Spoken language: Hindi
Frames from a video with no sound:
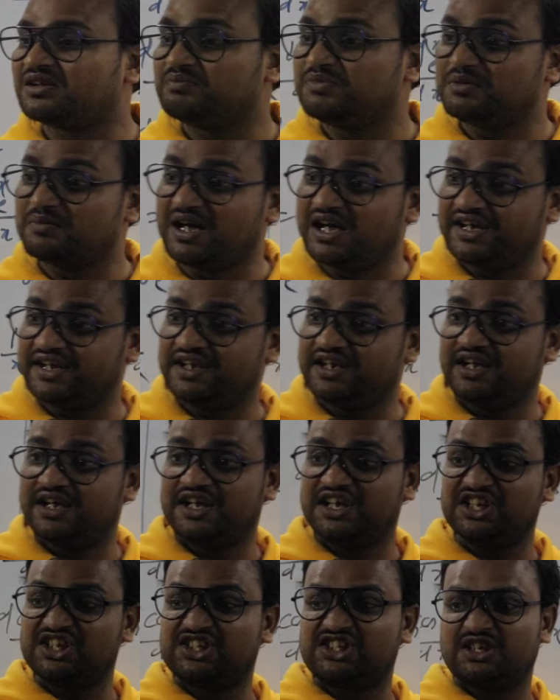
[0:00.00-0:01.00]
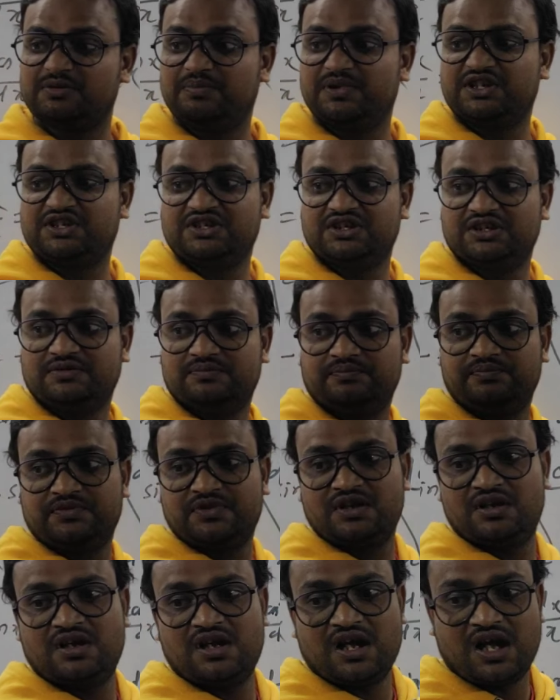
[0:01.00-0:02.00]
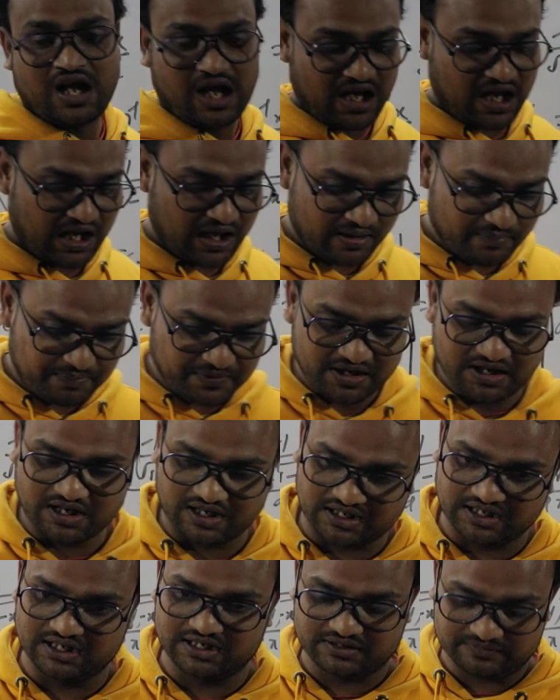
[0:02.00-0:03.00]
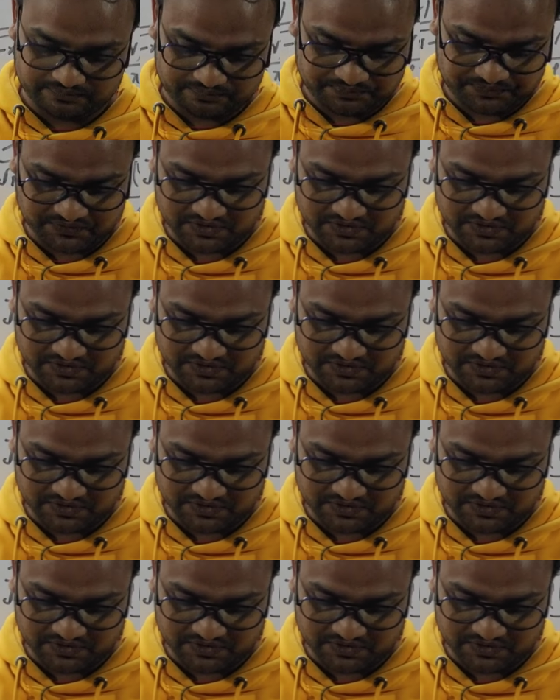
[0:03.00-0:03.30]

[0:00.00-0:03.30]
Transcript: एक बीमारी है इससे बचिए आप अगर